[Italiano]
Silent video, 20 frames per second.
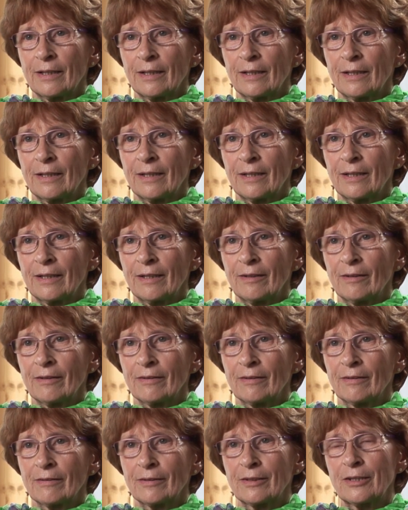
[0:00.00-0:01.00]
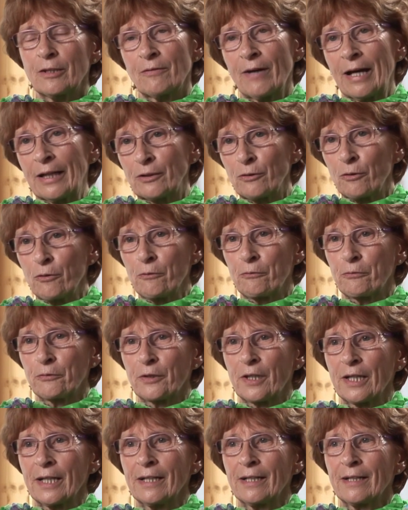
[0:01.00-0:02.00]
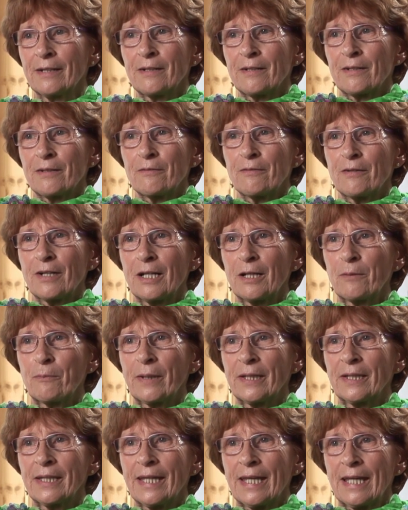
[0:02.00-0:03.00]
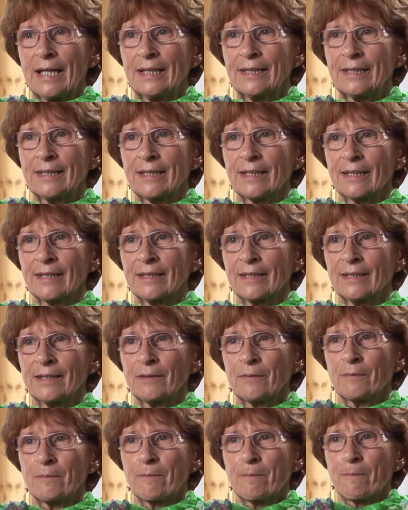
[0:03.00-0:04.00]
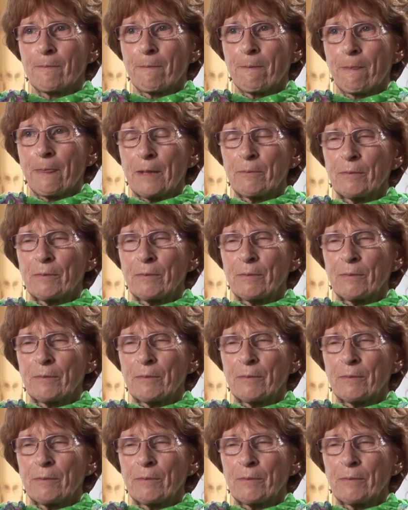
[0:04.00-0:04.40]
e i problemi erano frequenti perché i miei genitori